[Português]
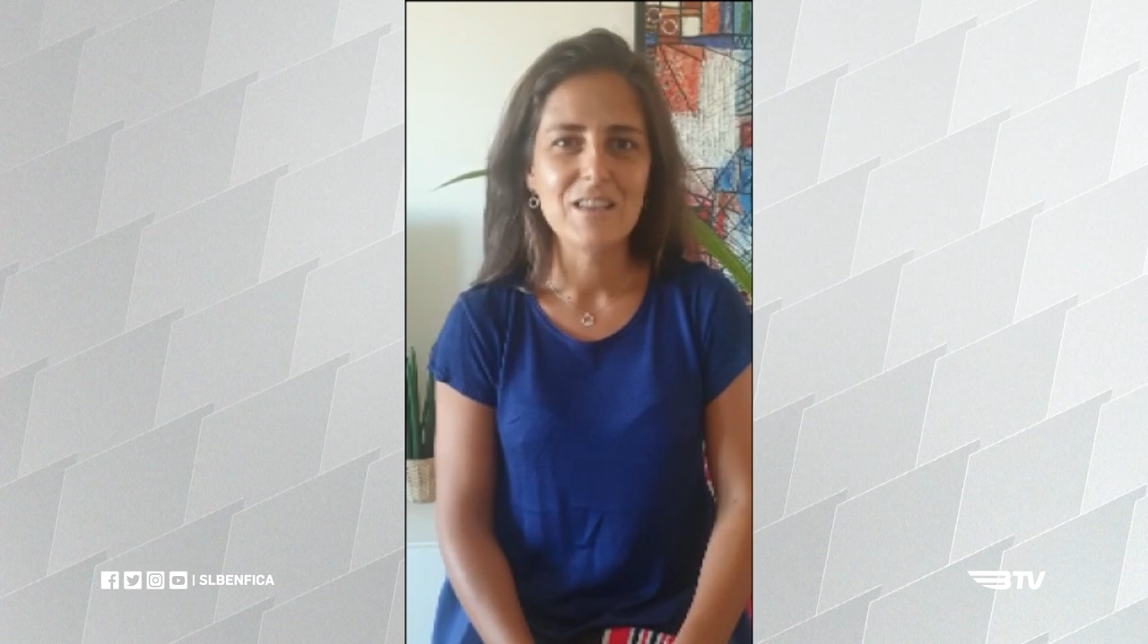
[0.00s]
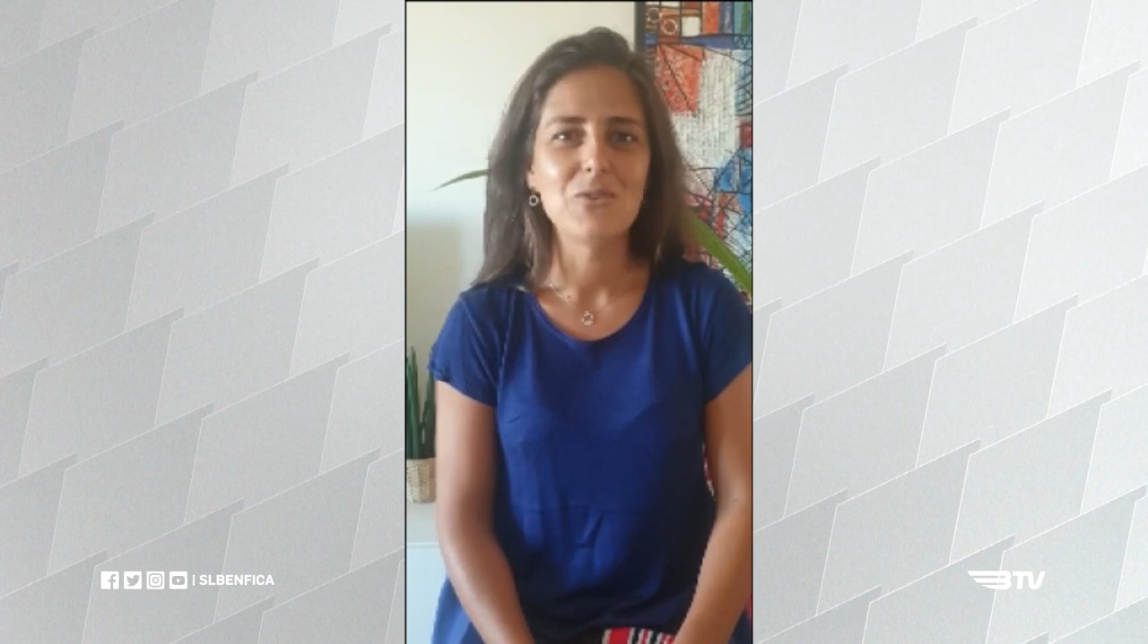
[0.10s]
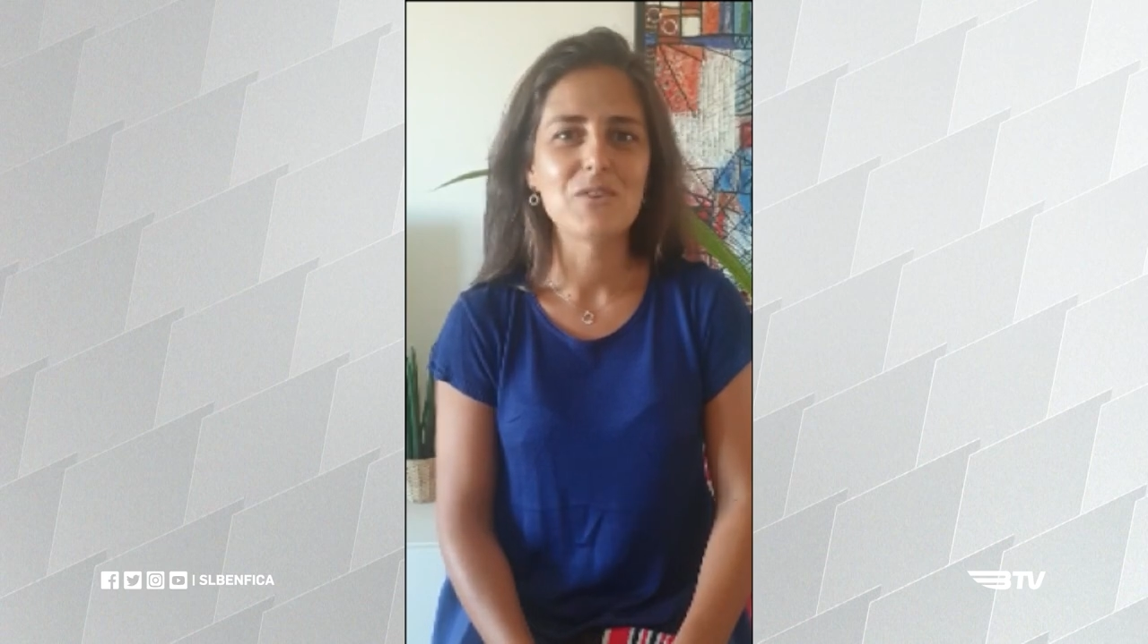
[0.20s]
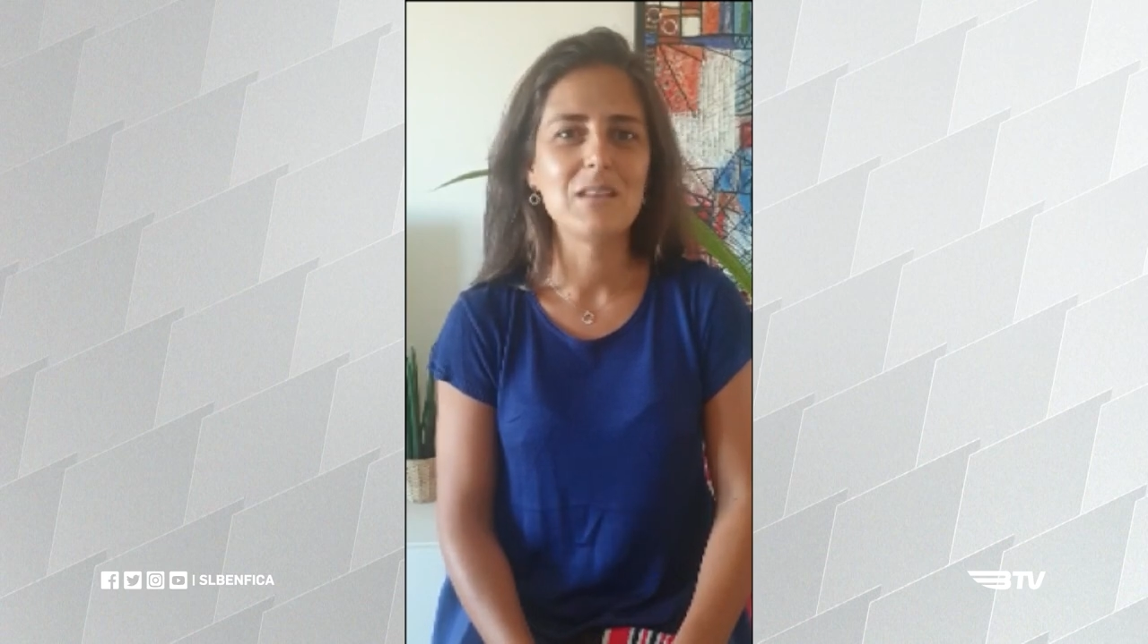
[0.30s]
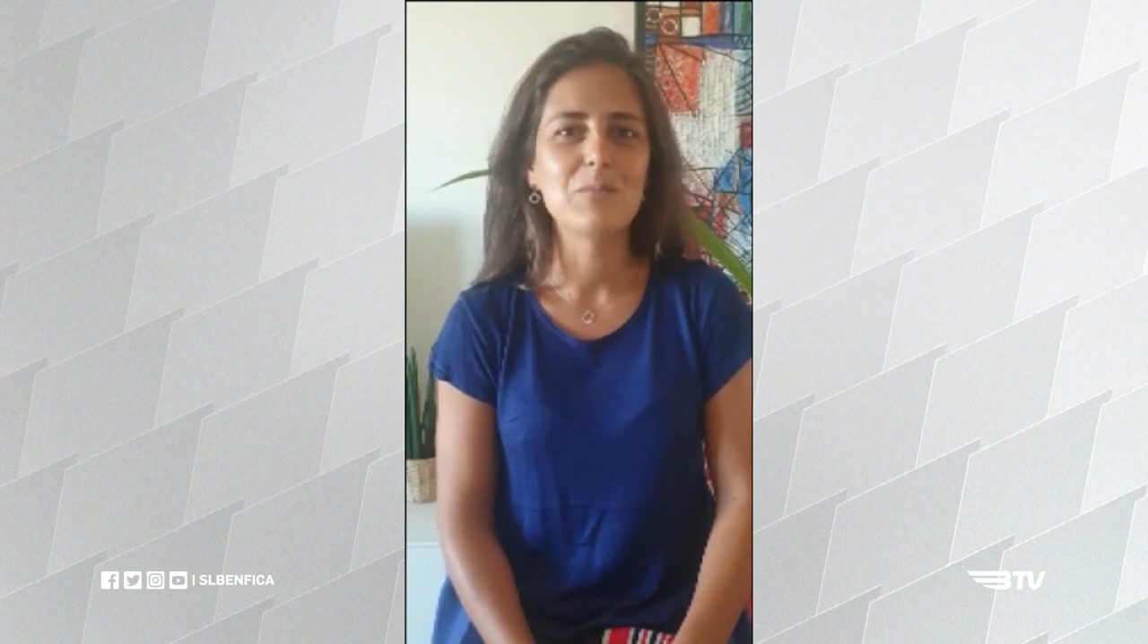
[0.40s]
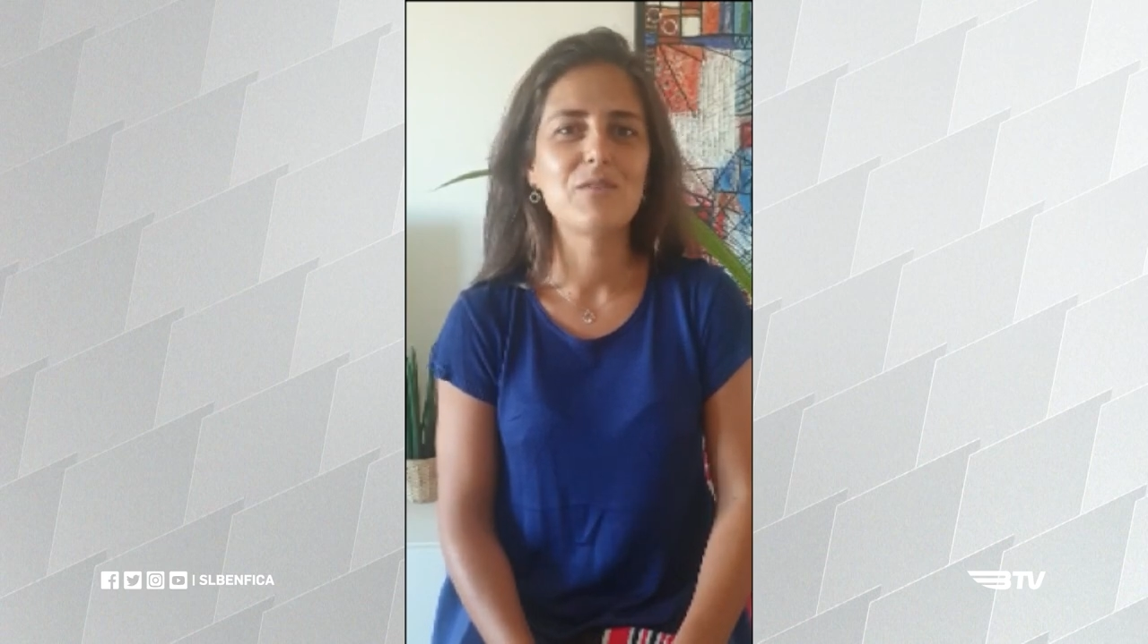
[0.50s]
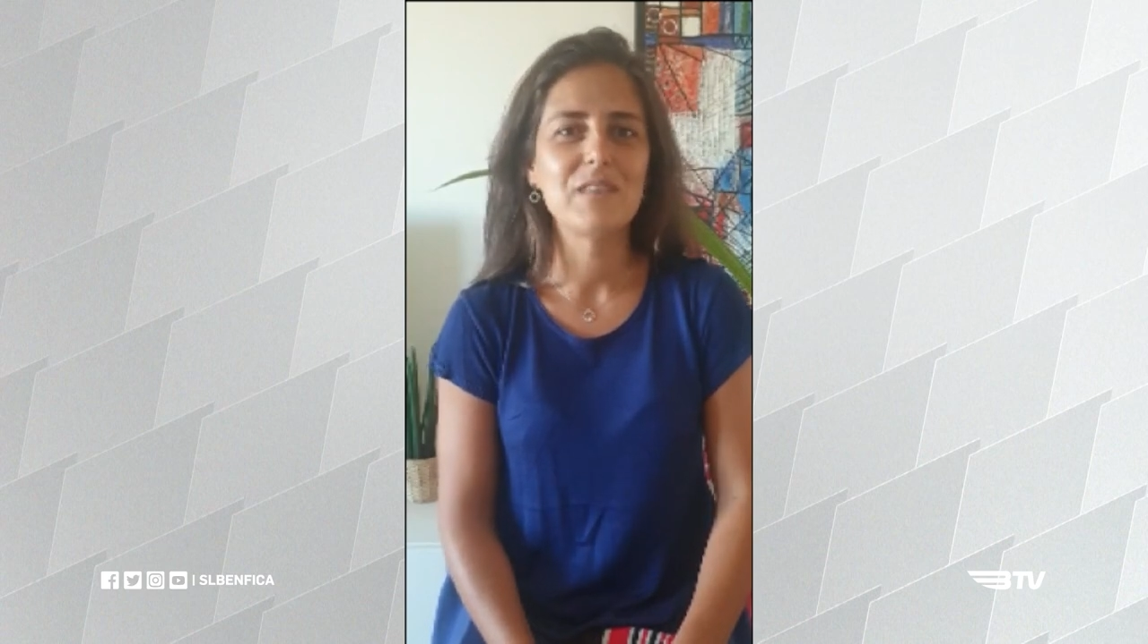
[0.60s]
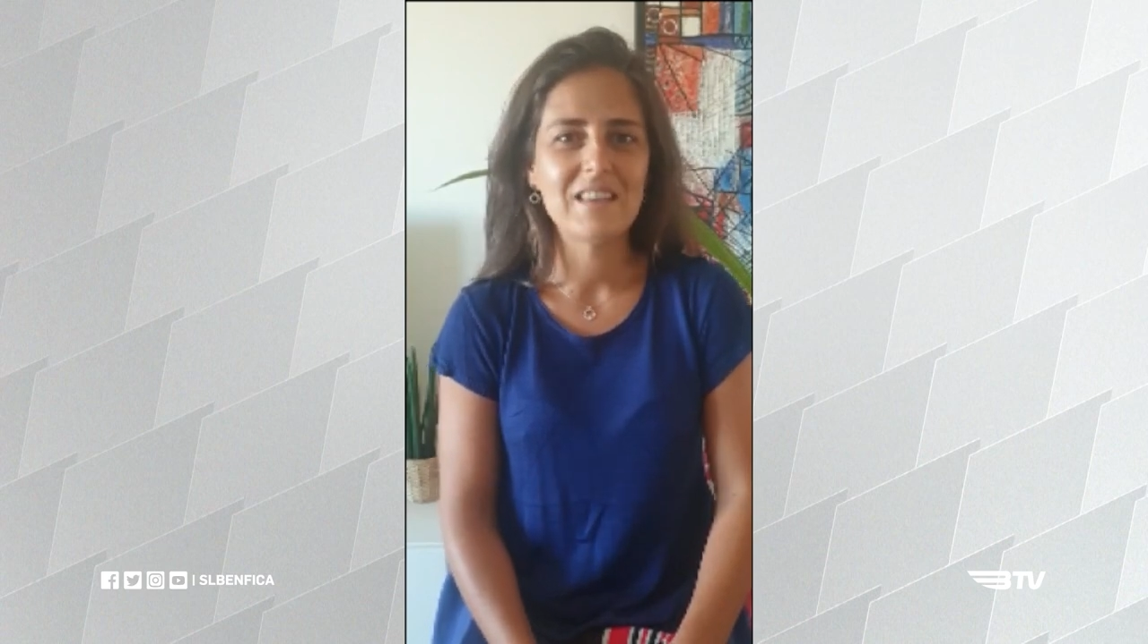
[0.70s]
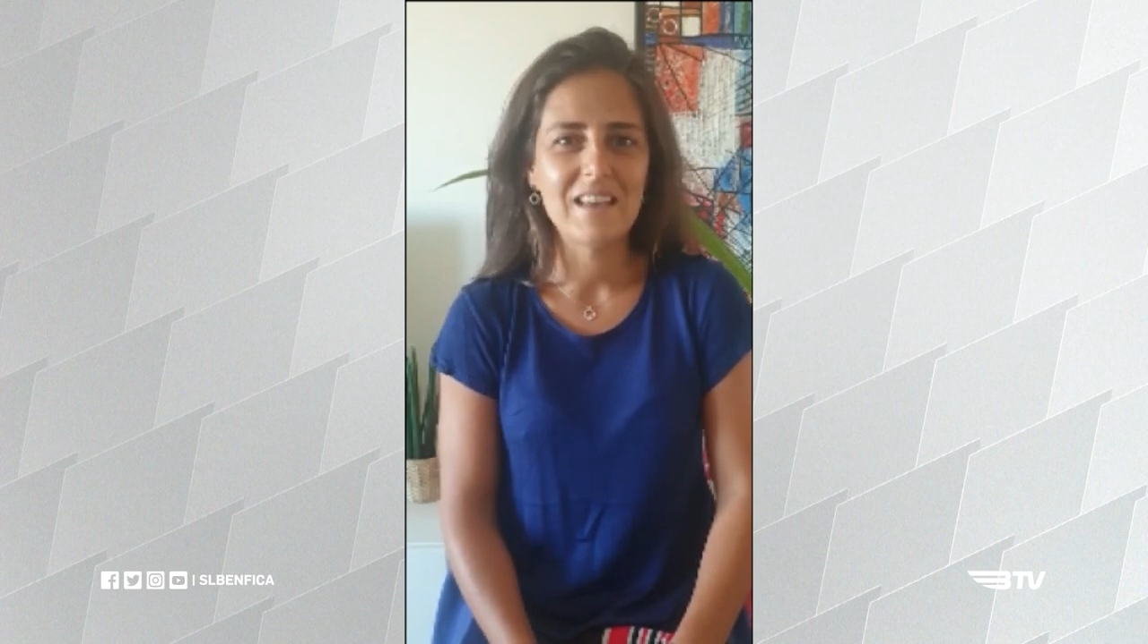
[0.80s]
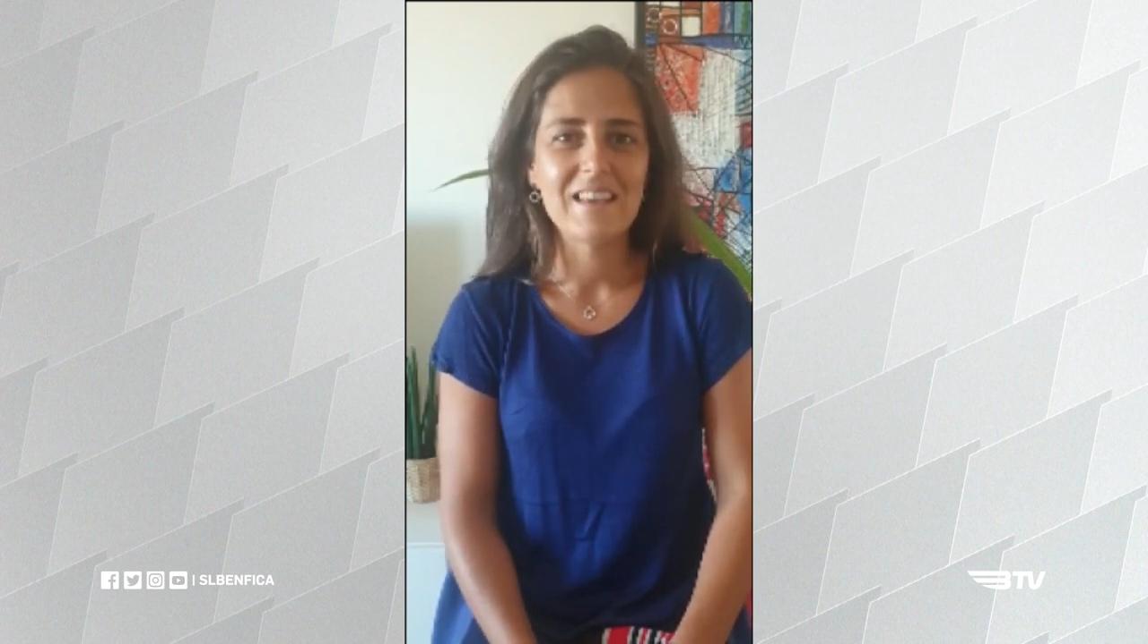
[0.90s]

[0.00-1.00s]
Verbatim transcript: e conseguimos levantar